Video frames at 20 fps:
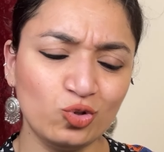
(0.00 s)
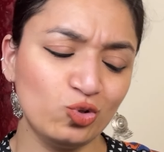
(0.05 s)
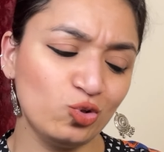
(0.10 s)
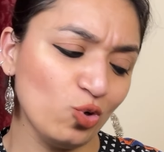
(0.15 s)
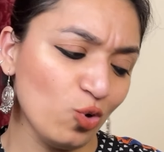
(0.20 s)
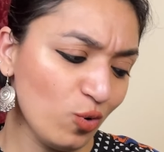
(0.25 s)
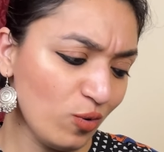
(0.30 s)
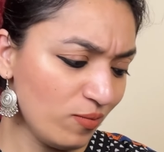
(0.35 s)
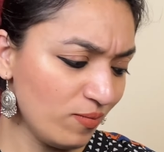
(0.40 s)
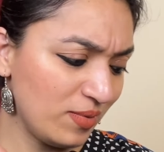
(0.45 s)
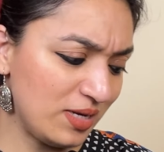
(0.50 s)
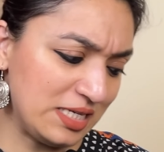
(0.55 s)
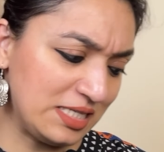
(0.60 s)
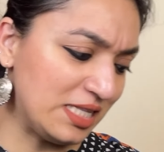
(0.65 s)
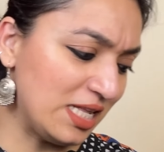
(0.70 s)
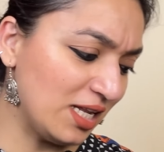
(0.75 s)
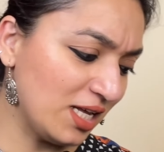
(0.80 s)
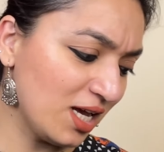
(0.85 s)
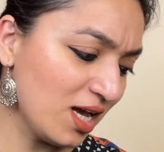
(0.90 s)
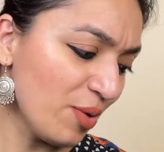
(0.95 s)
तो इस
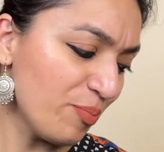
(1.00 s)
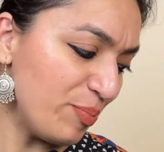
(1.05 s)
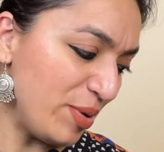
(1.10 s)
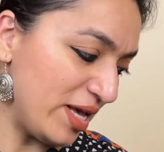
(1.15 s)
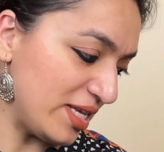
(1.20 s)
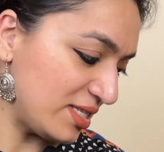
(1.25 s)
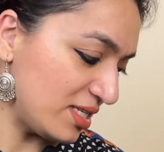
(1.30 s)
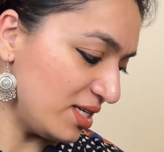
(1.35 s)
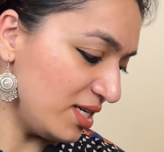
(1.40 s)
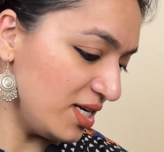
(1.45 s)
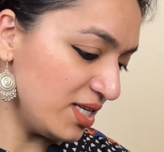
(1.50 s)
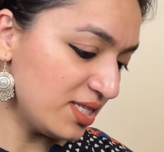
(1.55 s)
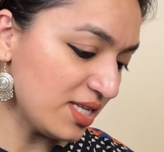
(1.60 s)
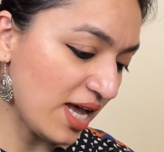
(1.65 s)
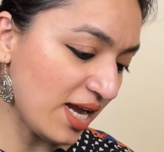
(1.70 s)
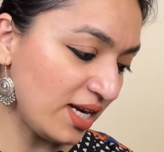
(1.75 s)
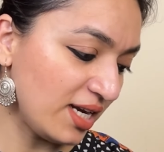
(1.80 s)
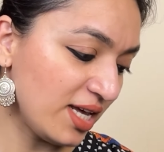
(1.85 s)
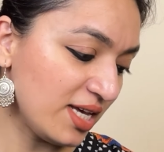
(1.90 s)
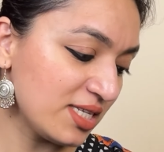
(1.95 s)
तरीके का बेस्ट
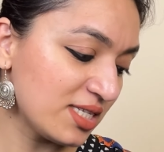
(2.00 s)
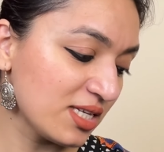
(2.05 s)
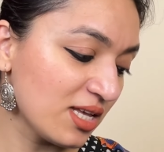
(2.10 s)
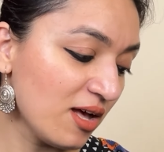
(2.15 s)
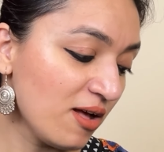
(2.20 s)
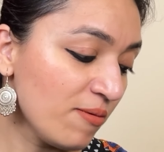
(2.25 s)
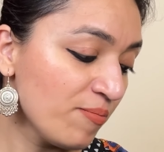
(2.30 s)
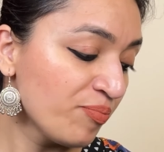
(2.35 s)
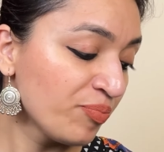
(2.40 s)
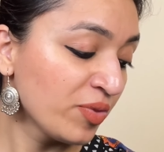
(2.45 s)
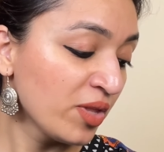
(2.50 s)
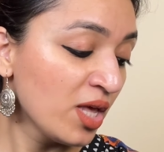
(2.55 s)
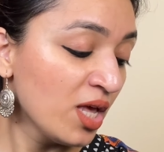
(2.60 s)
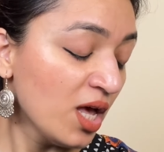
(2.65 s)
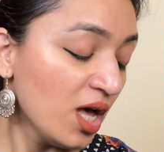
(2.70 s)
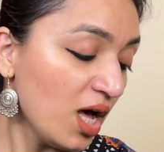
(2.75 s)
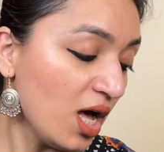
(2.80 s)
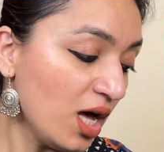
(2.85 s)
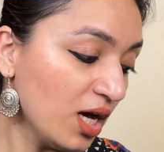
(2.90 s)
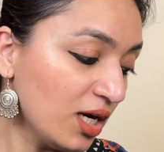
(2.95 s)
डिज़ाइन है इसका
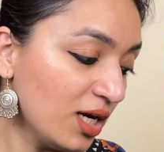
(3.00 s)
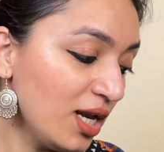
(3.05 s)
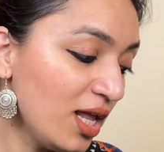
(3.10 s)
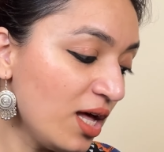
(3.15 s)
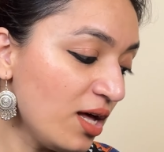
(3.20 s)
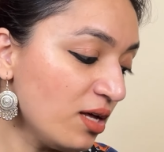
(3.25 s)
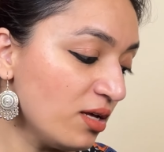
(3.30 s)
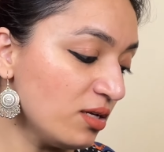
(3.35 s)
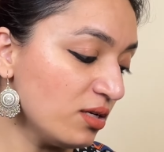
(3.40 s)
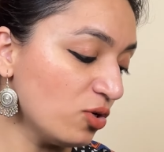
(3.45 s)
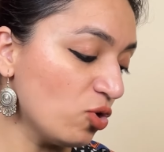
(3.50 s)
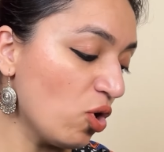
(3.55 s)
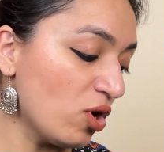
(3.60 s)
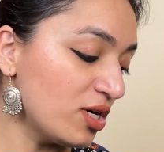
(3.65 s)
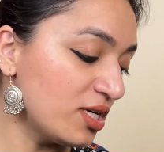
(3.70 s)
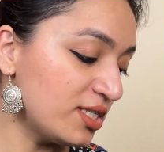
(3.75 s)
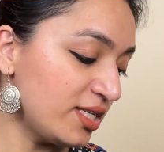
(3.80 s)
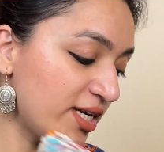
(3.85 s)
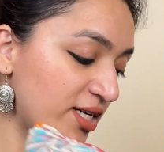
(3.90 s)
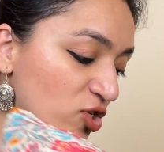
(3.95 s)
अगला
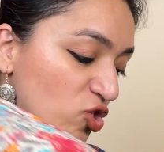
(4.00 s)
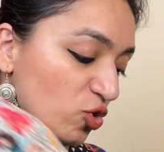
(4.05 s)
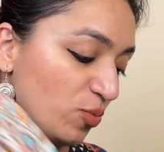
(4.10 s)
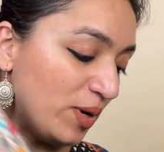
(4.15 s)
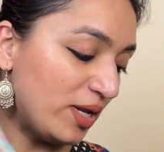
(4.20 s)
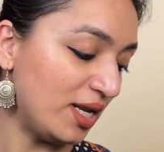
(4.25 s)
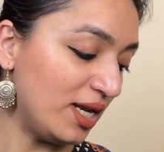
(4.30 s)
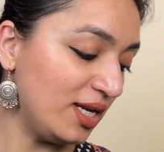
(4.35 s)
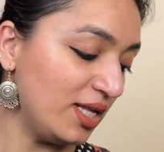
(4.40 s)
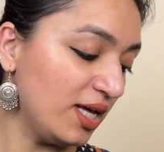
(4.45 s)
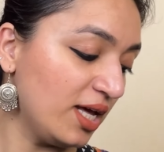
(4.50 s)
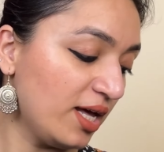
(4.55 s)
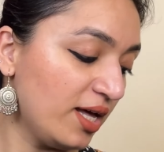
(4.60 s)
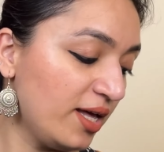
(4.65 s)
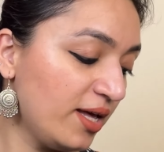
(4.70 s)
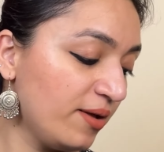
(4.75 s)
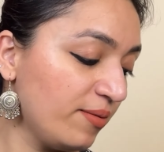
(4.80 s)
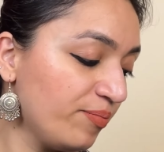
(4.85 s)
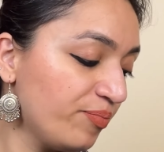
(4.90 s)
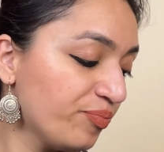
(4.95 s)
कॉर्ड सेट जो मैंने लिया
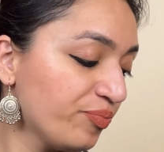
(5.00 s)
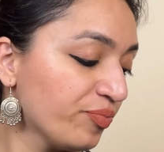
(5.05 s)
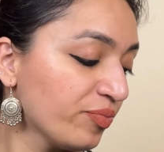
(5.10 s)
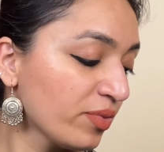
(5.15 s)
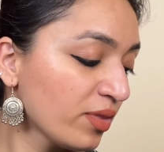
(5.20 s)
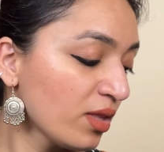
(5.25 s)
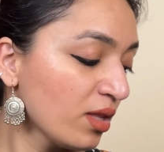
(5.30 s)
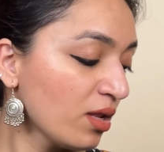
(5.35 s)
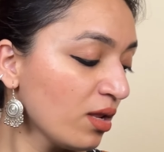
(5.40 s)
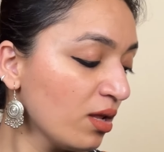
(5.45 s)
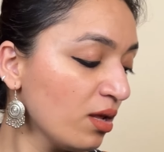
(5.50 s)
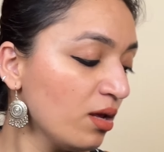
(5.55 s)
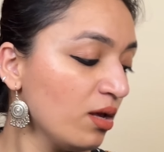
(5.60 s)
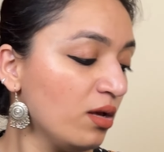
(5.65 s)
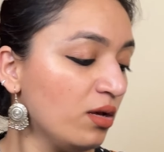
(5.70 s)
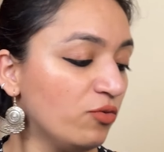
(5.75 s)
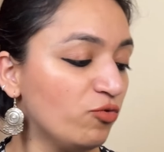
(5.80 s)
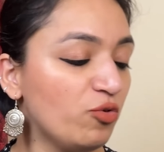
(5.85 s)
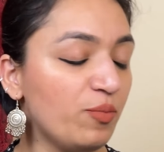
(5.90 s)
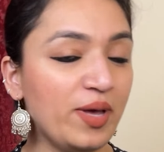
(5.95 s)
है
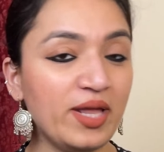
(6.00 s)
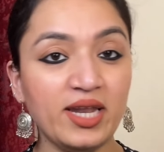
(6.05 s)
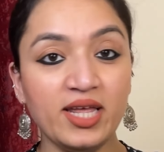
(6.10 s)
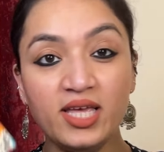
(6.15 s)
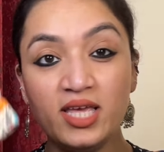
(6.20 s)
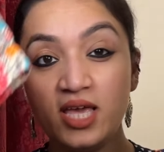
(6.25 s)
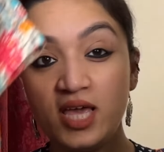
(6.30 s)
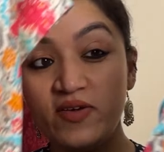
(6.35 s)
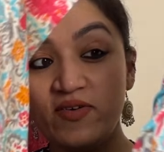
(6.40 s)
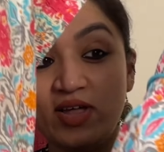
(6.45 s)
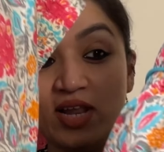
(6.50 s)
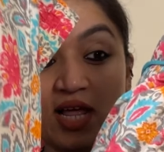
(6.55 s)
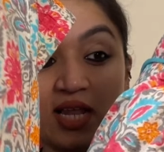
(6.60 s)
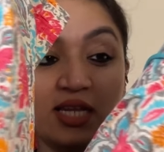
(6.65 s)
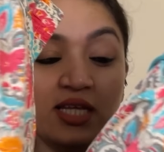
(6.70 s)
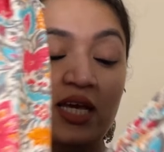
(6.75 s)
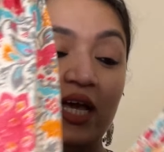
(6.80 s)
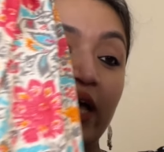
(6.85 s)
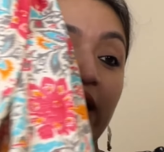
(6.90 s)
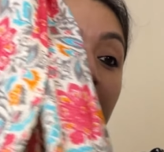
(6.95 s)
वो मैंने ये वाला
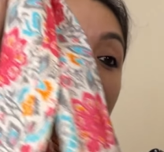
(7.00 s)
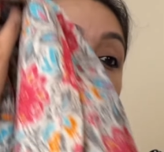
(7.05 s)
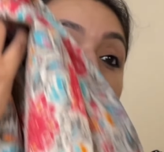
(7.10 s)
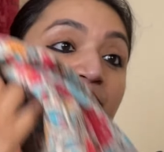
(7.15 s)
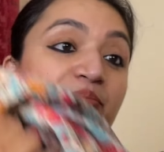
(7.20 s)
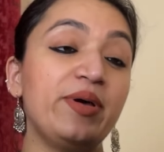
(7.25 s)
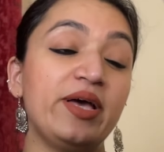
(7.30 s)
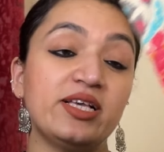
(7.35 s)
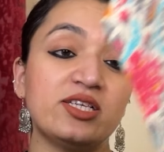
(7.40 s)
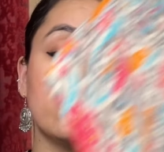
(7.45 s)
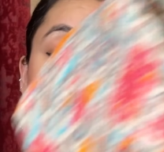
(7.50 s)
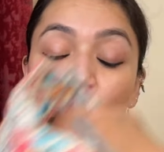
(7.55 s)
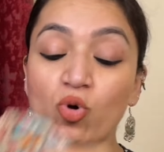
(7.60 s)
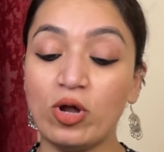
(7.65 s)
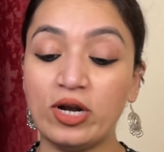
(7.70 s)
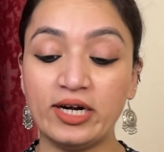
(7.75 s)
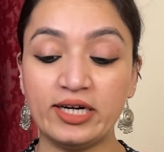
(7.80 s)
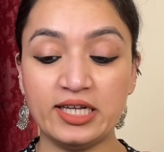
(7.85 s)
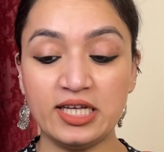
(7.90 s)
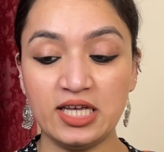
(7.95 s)
लिया है बेस्ट
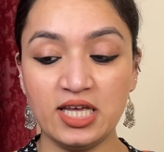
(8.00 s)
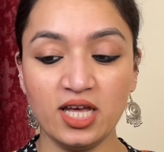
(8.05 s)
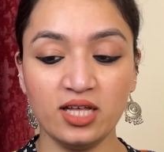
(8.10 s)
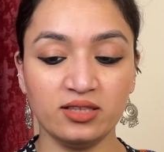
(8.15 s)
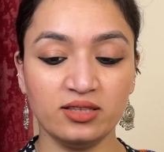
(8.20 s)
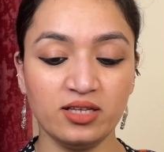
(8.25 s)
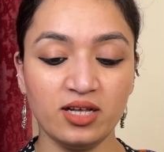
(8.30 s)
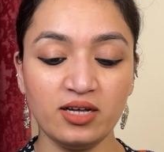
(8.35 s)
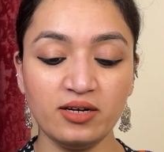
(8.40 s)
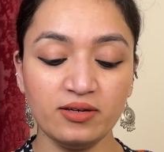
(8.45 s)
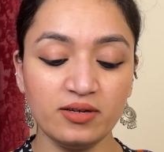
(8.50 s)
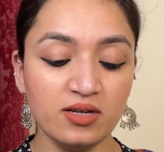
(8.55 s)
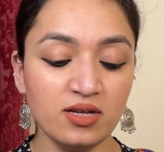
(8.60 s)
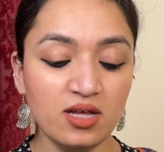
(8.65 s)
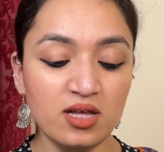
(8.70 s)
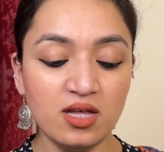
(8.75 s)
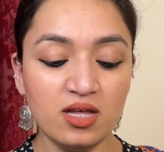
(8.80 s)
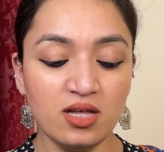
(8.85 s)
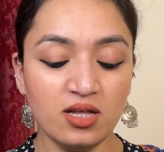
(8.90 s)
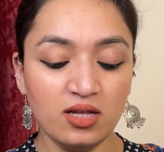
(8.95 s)
क्वालिटी के अंदर
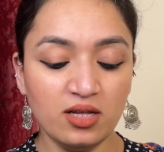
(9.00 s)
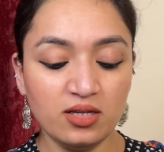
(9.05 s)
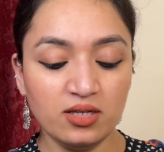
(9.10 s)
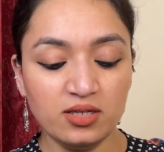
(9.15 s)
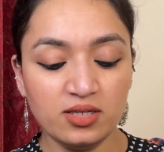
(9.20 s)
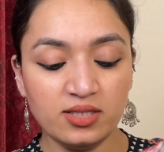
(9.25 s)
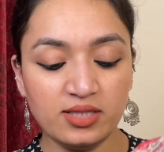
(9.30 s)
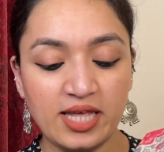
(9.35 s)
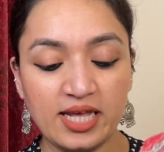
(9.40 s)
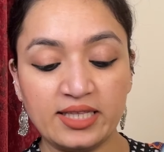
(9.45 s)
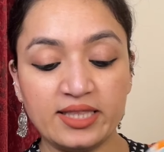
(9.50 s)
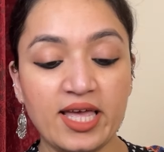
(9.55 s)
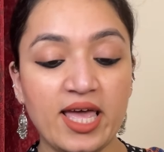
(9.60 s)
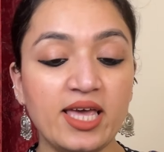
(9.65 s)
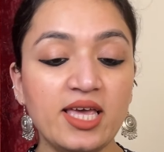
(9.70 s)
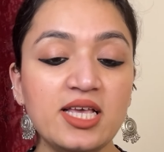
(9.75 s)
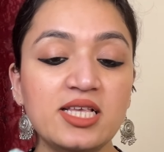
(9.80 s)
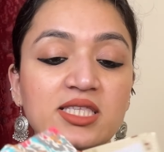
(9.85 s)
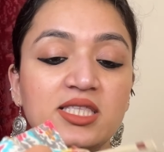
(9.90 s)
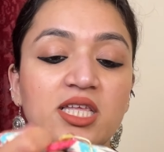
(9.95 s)
देखते
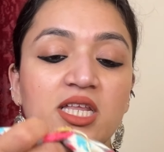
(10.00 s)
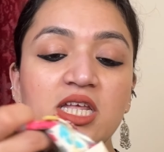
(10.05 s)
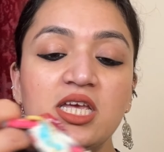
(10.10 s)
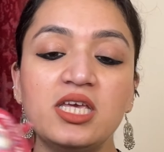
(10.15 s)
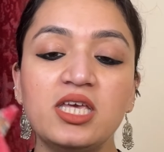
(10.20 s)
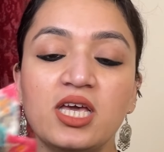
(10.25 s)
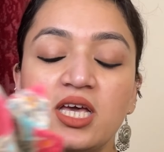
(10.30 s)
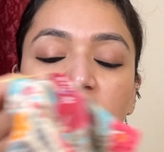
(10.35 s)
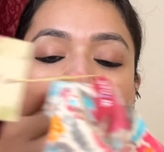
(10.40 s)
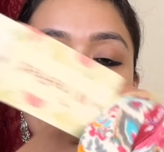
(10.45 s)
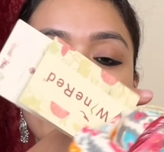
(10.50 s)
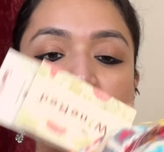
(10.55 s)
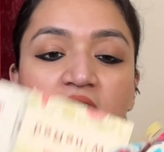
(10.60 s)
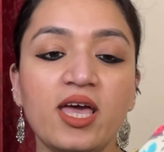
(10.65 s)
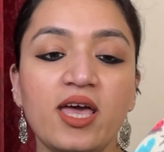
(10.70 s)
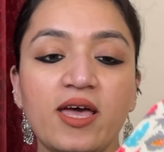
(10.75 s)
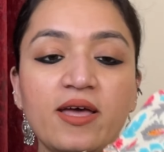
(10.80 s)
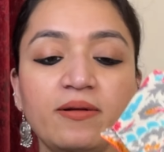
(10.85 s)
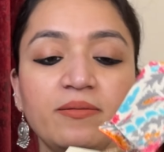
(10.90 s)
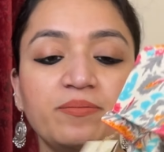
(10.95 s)
हैं किस तरीके का ये
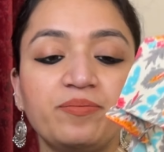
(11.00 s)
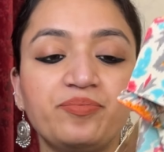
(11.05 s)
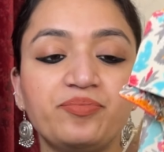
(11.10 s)
है